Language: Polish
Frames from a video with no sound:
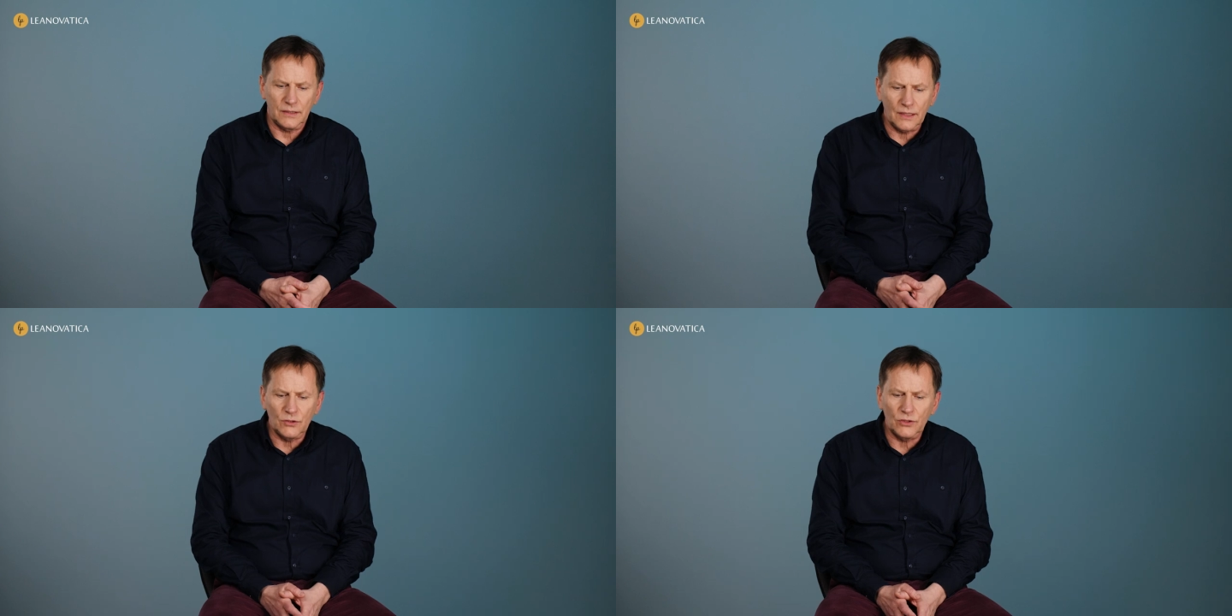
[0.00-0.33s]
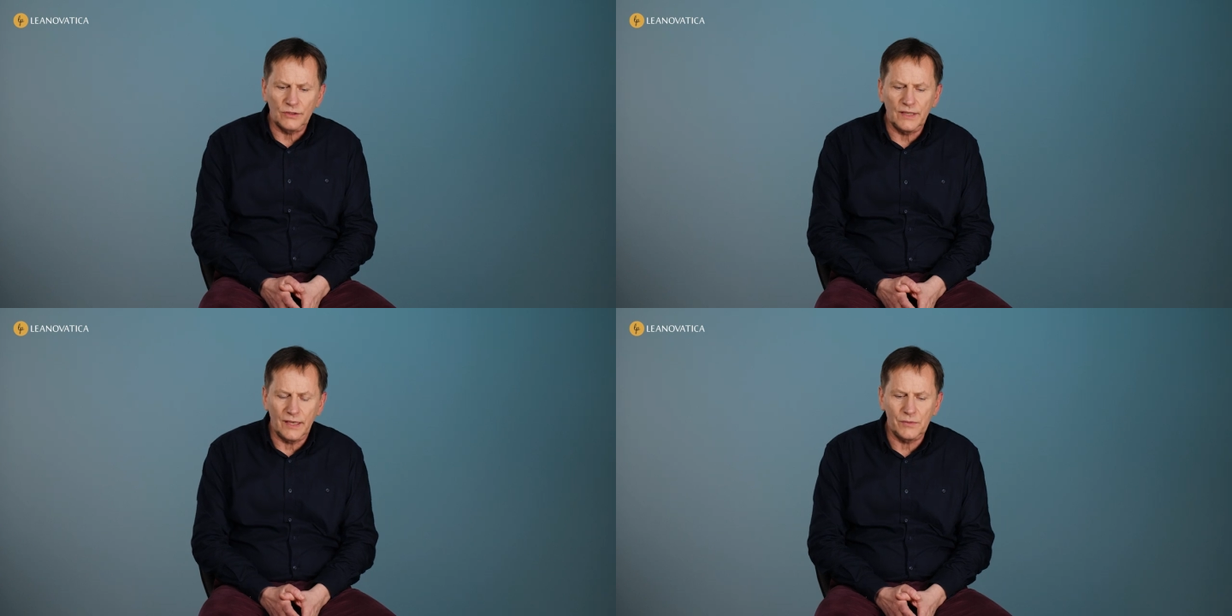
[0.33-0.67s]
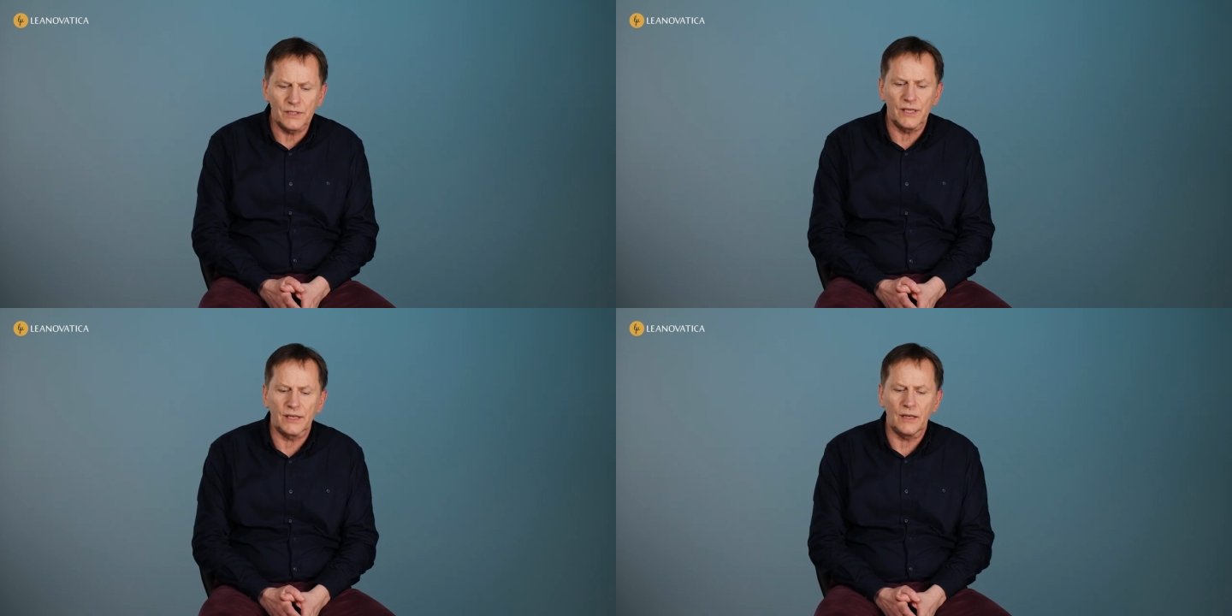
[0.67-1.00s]
Niedawno oglądałem
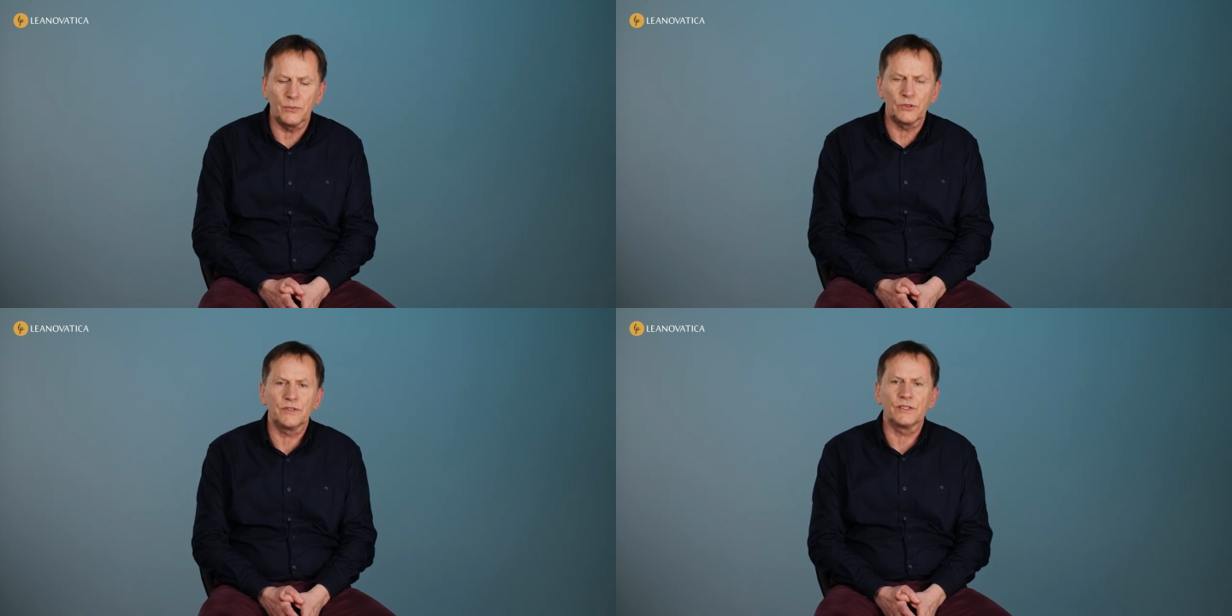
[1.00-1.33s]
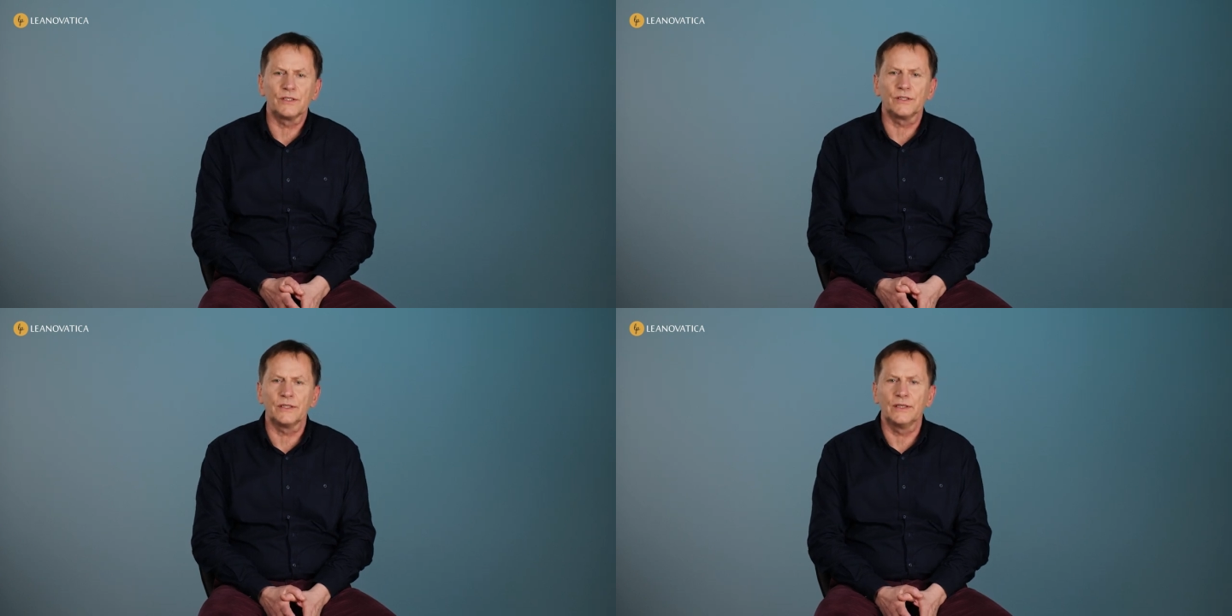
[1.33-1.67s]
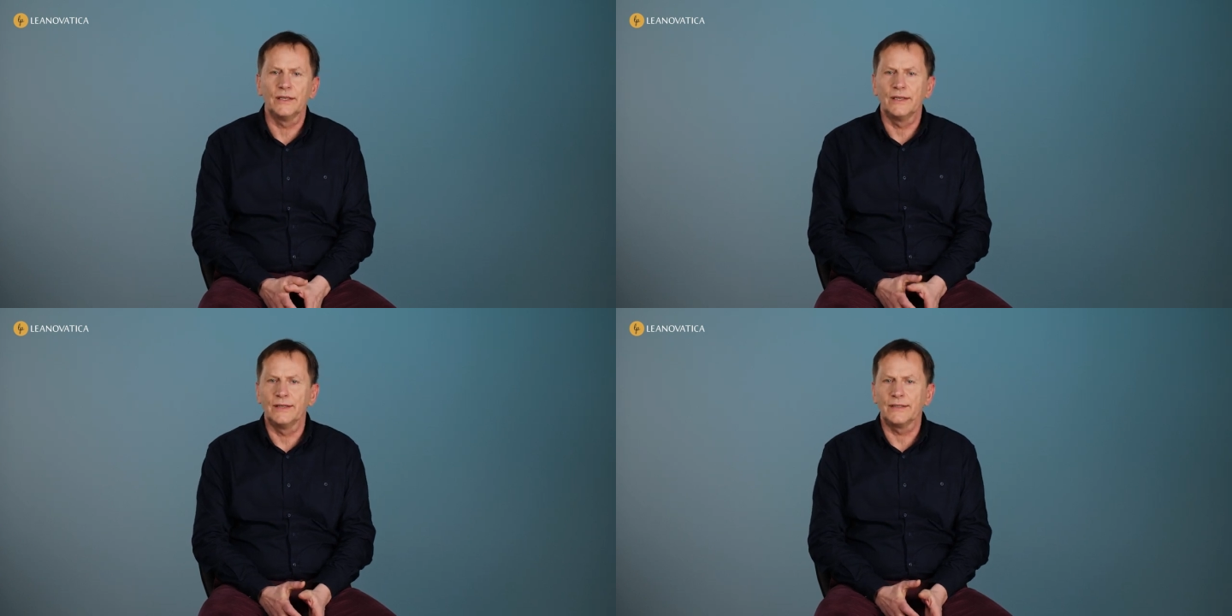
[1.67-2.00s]
serial poświęcony
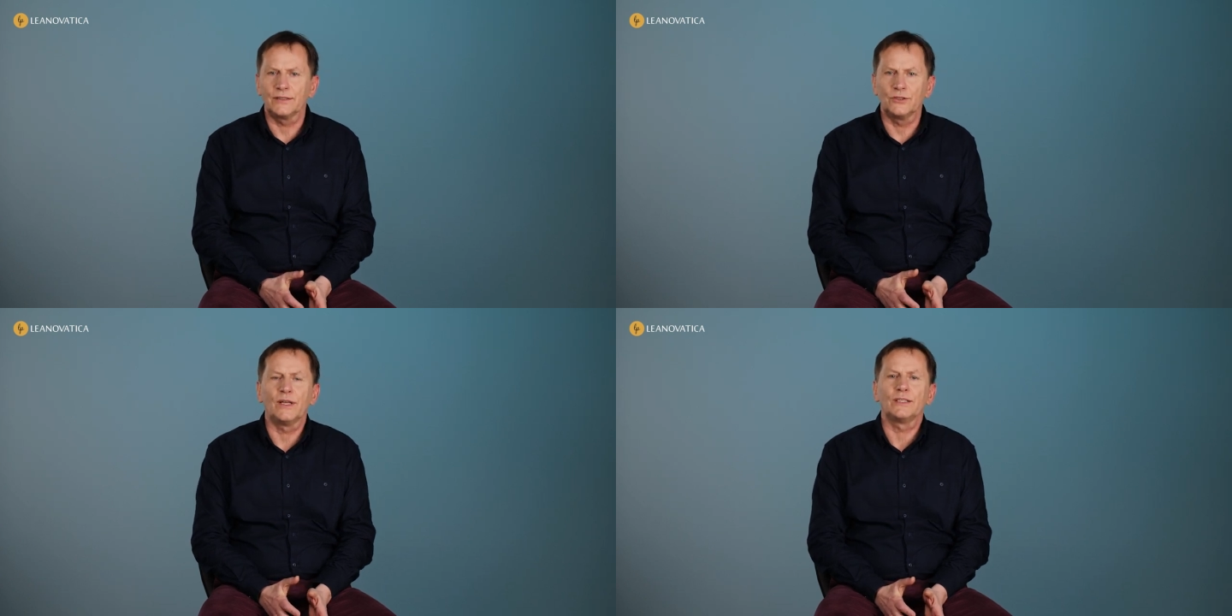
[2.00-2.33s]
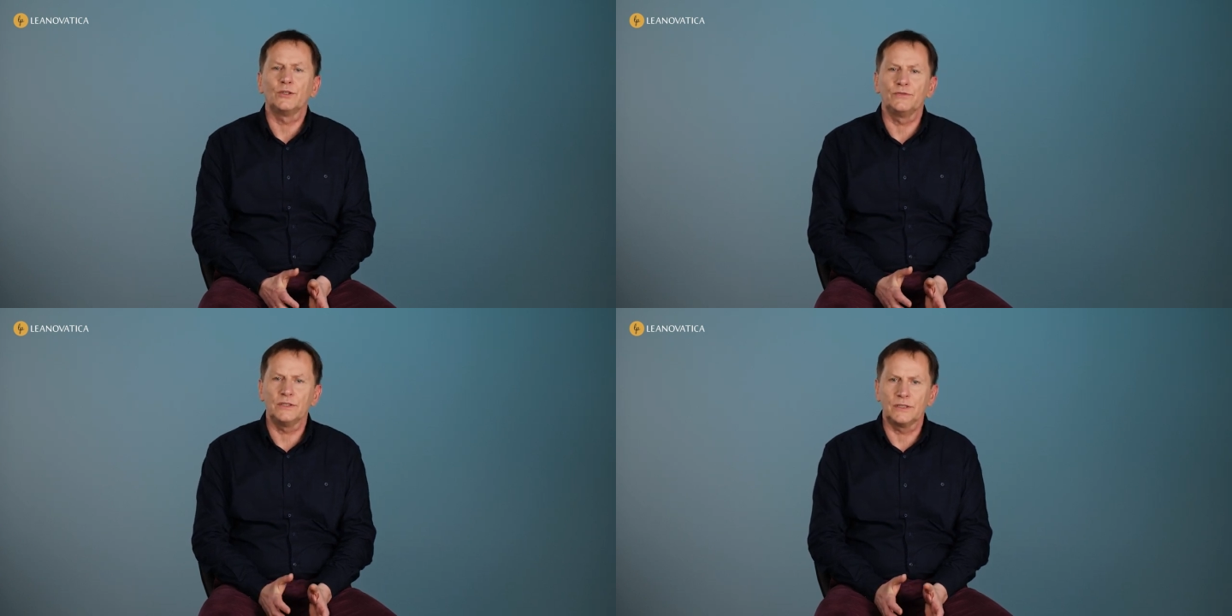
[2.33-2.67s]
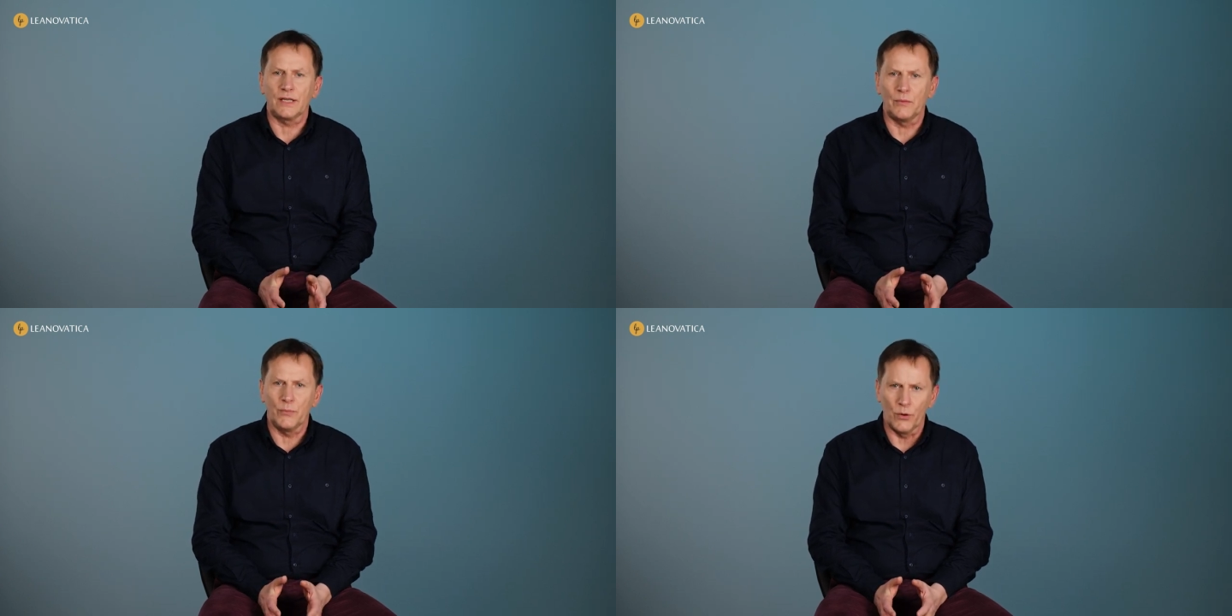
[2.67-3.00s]
Donaldowi
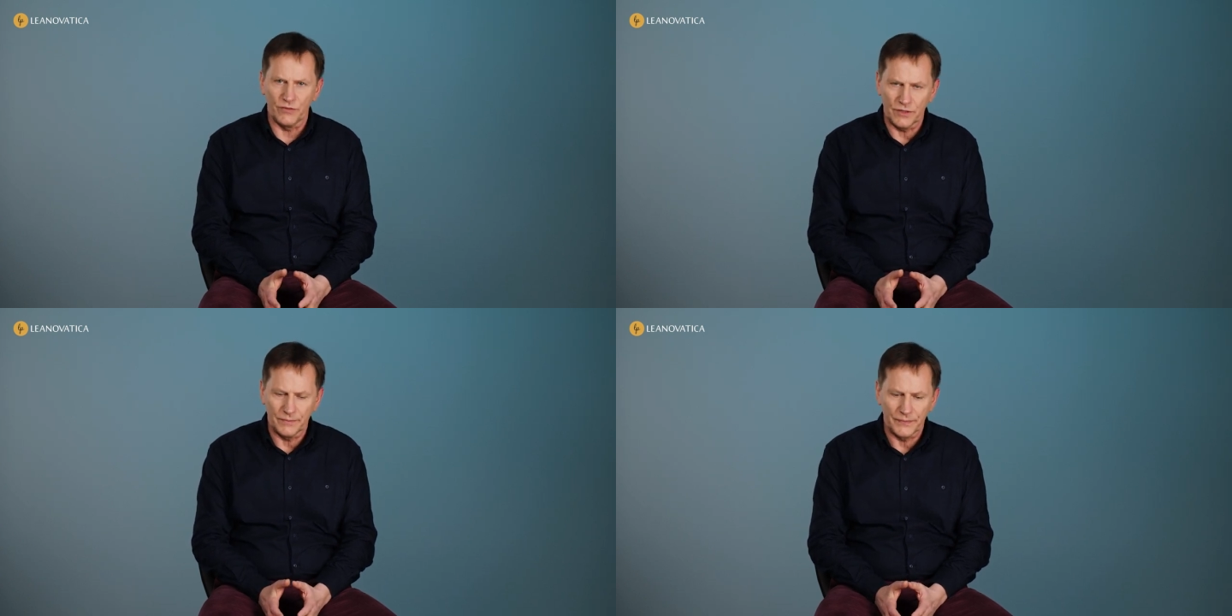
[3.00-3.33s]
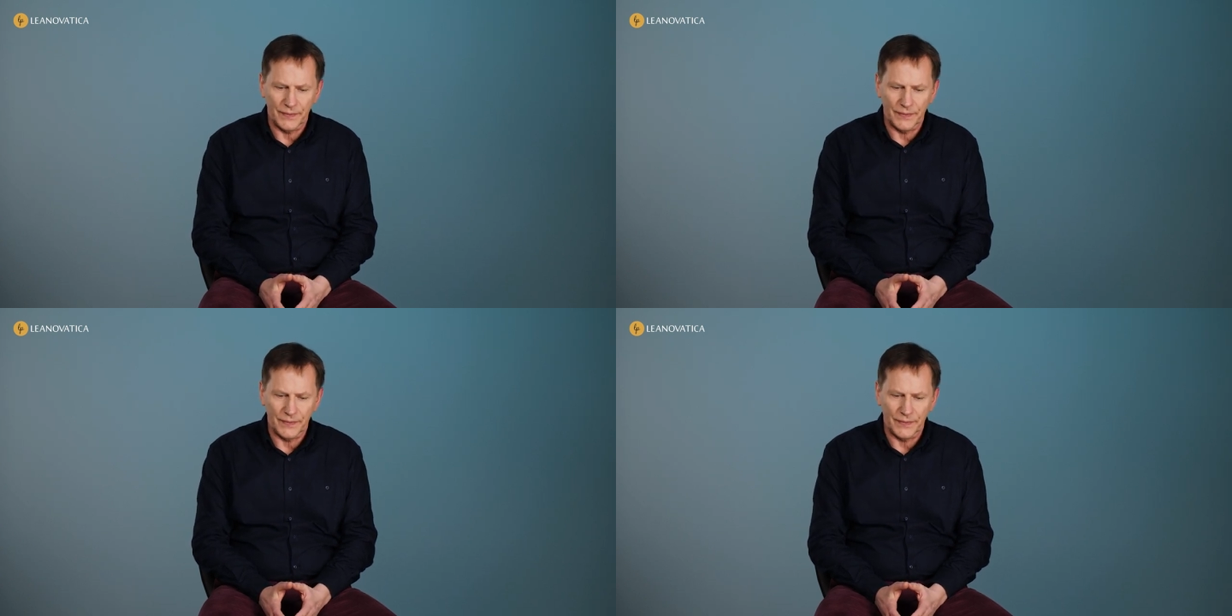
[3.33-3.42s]
Trumpowi.